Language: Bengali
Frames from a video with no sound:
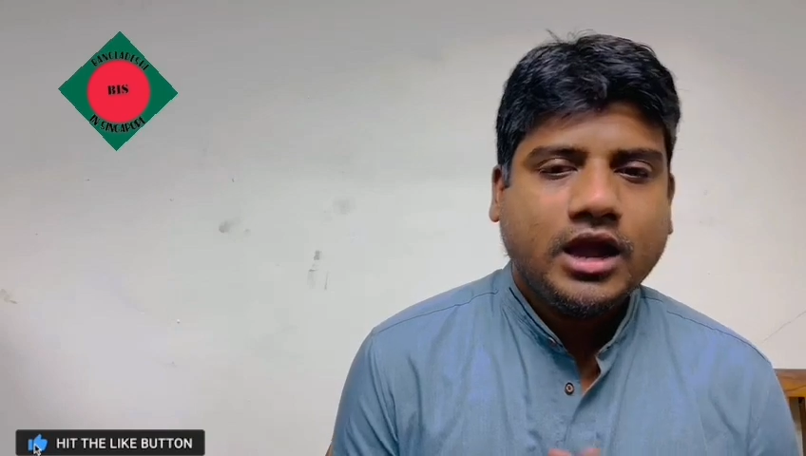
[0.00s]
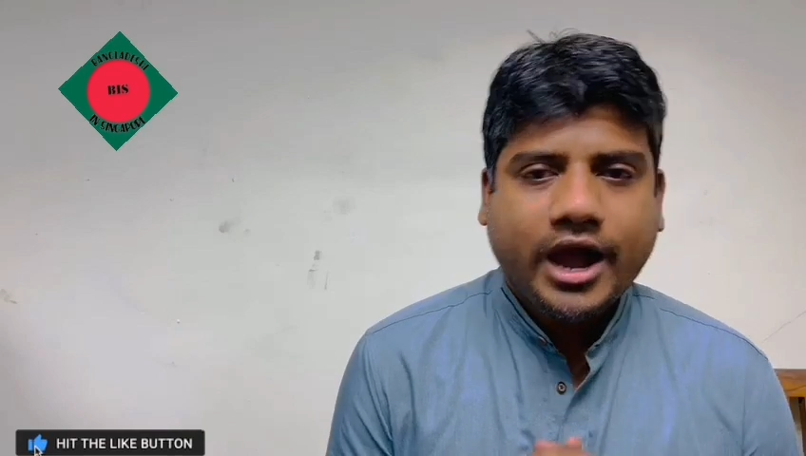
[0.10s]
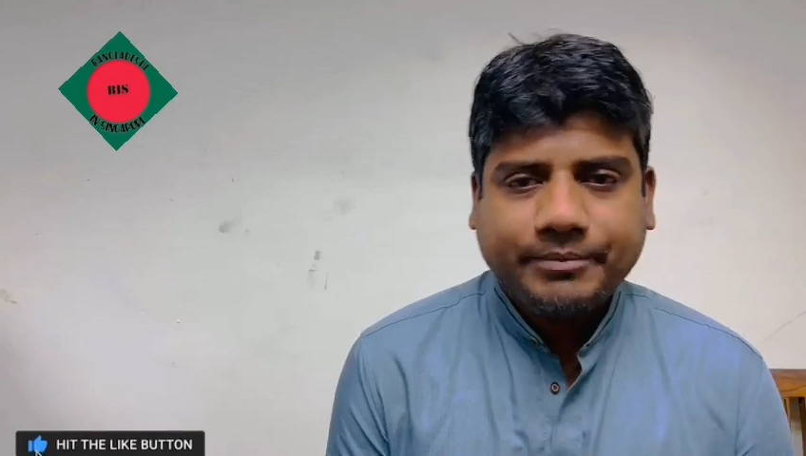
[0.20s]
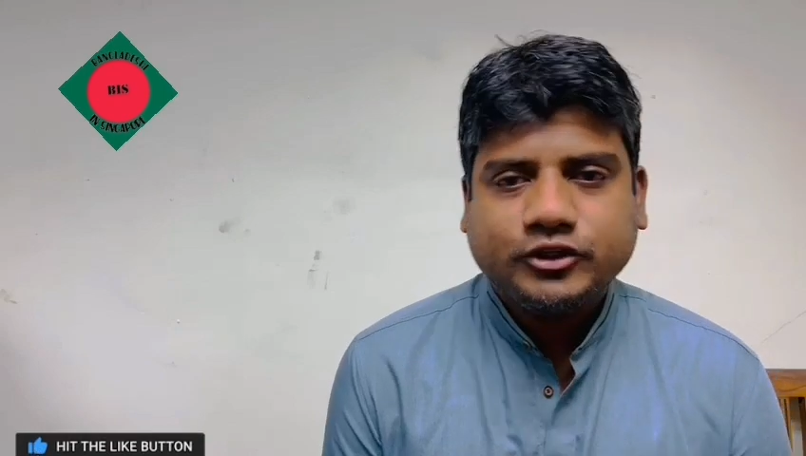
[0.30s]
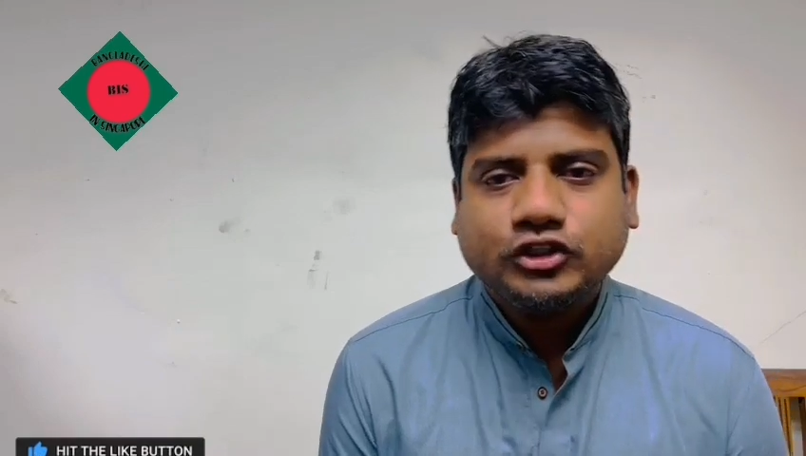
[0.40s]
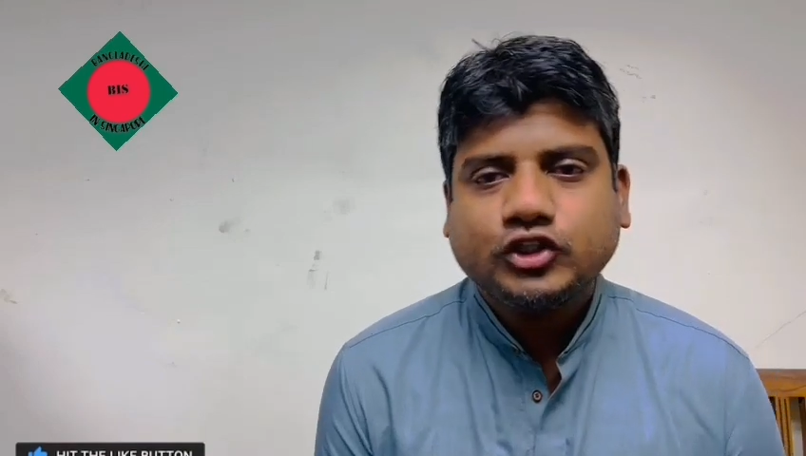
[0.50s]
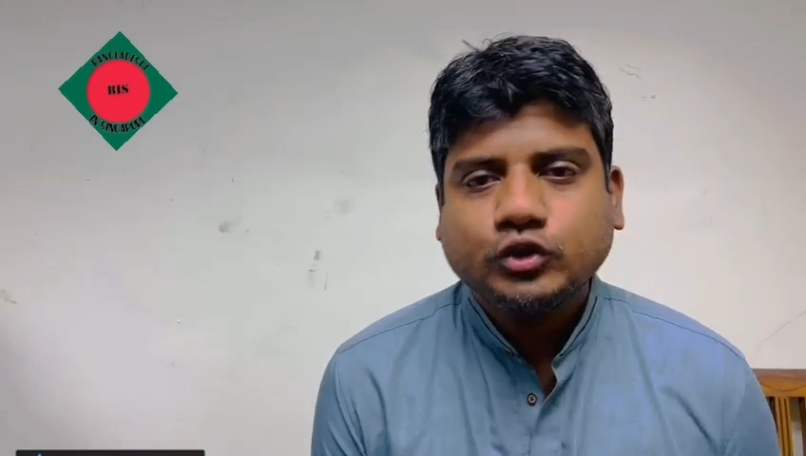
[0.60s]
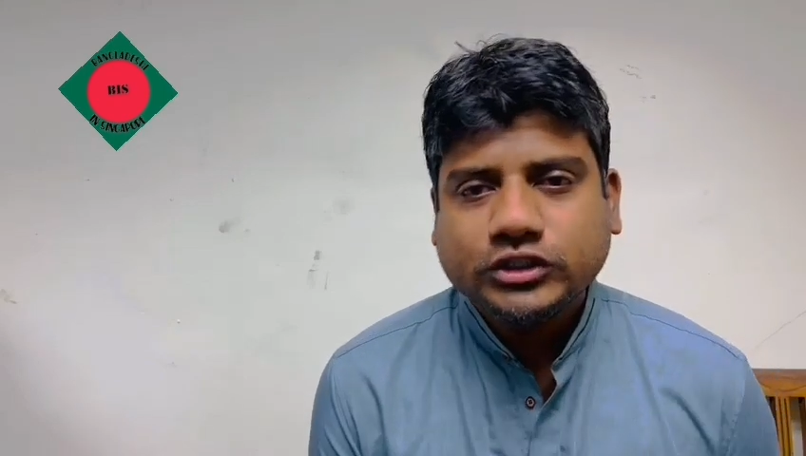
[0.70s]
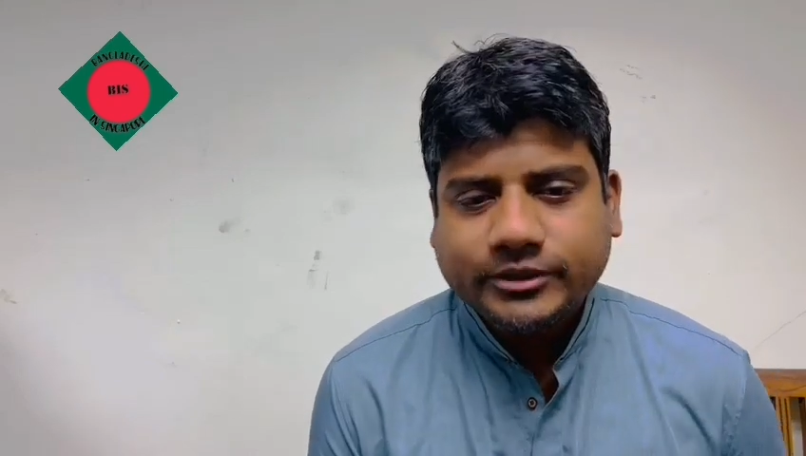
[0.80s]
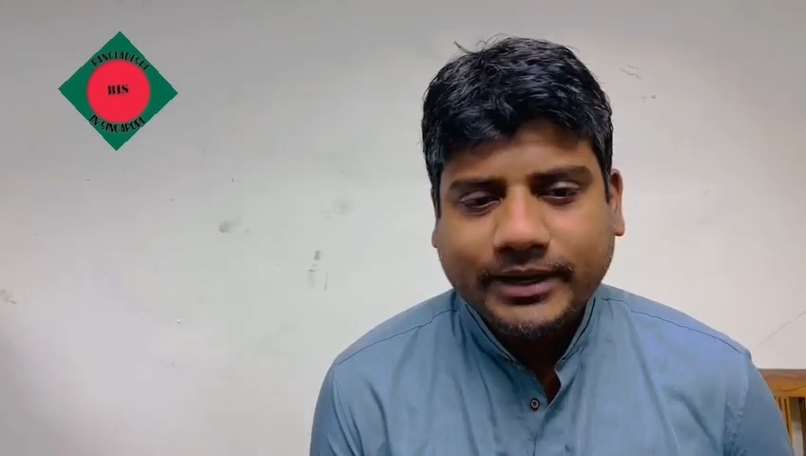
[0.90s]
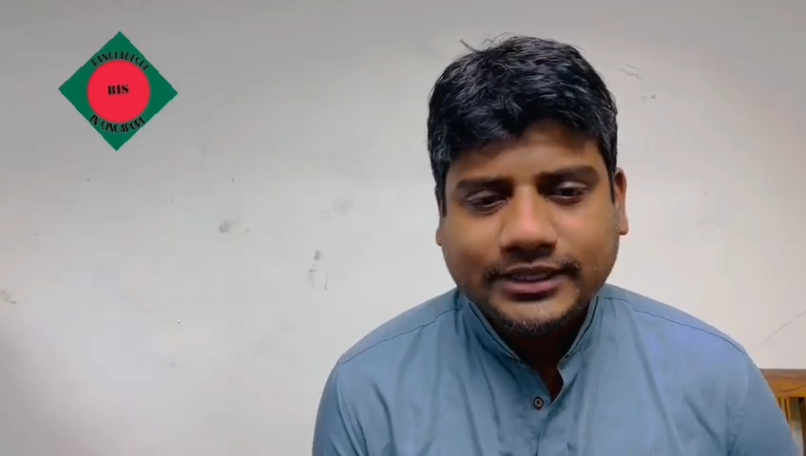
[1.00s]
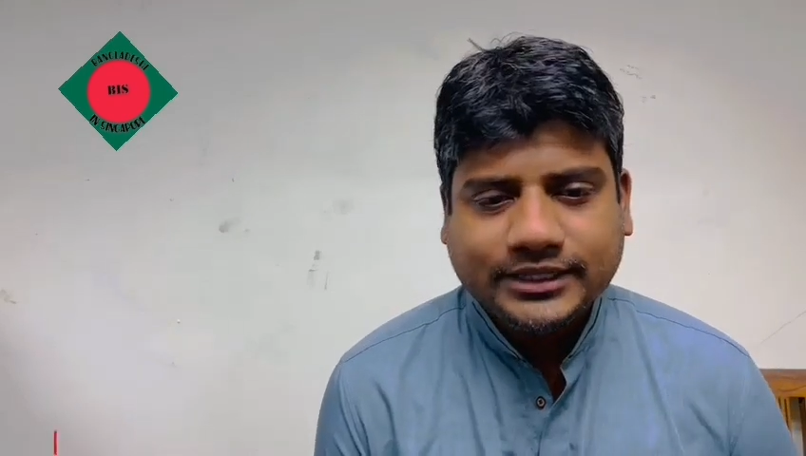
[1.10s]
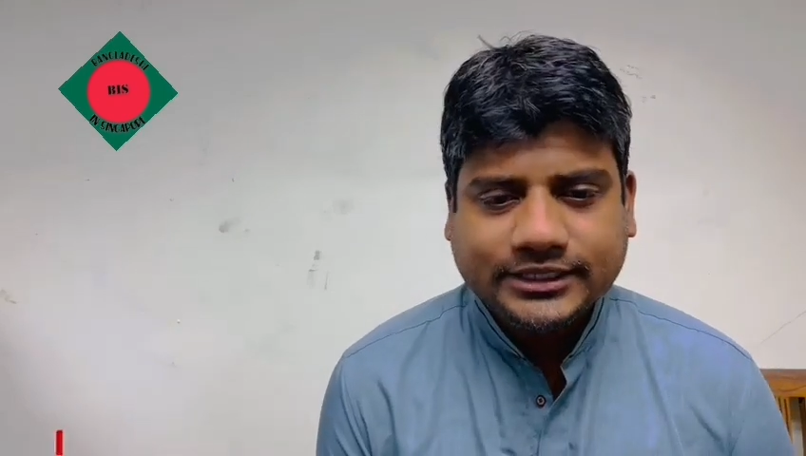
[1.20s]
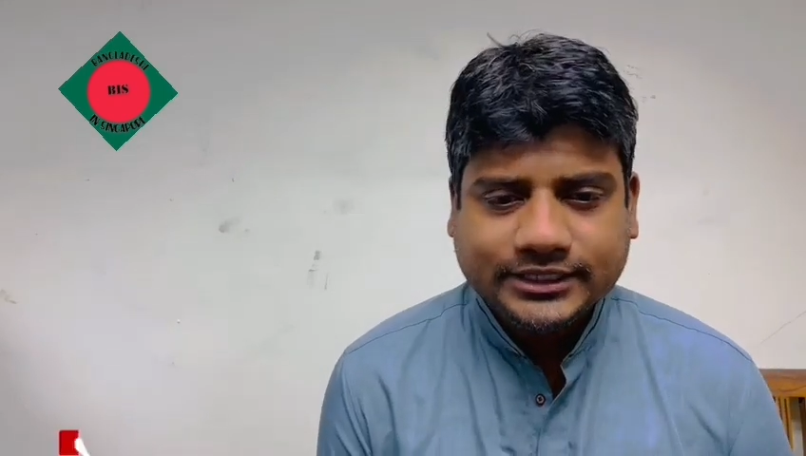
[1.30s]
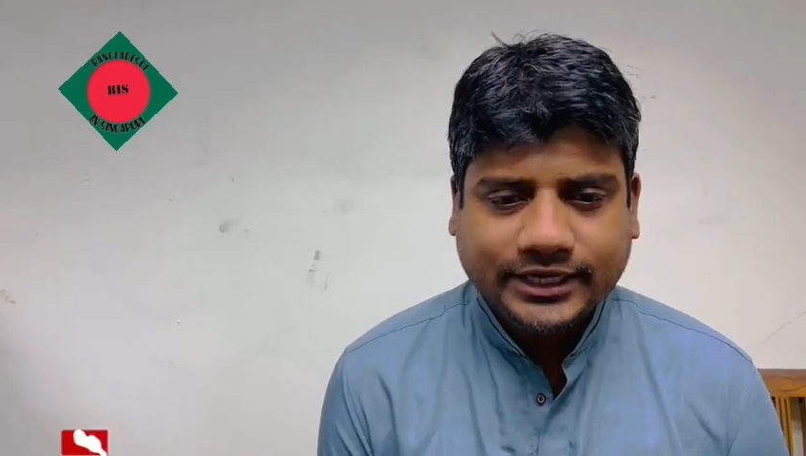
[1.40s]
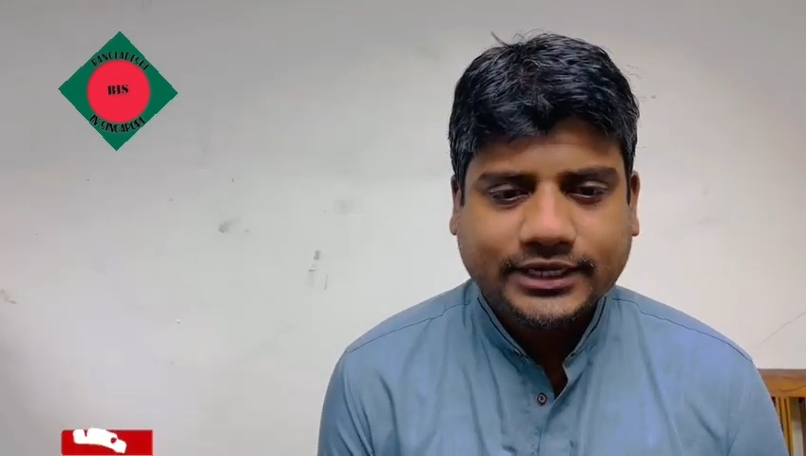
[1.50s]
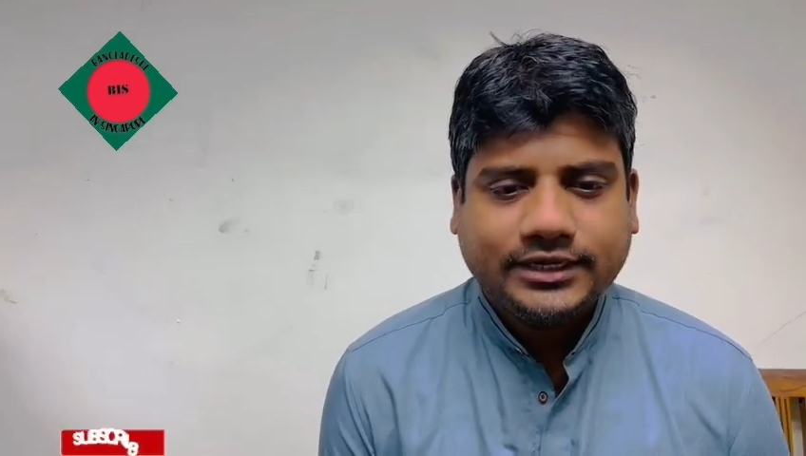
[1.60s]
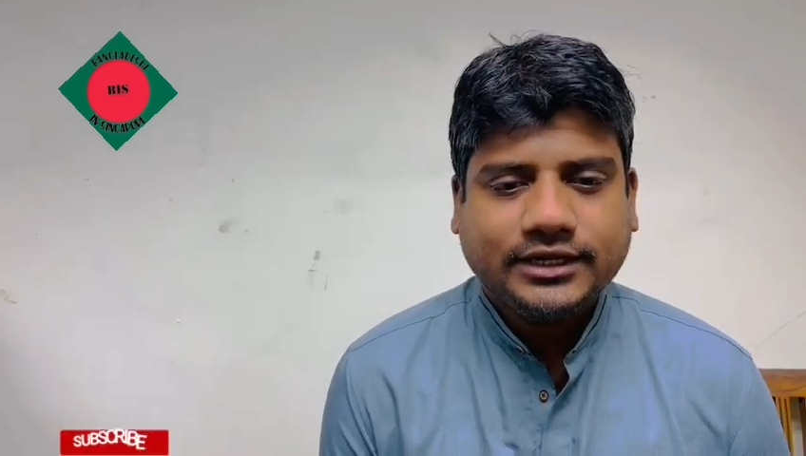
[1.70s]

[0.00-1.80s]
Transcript: আপনি যদি ছুটিতে বাড়িতে গিয়ে থাকেন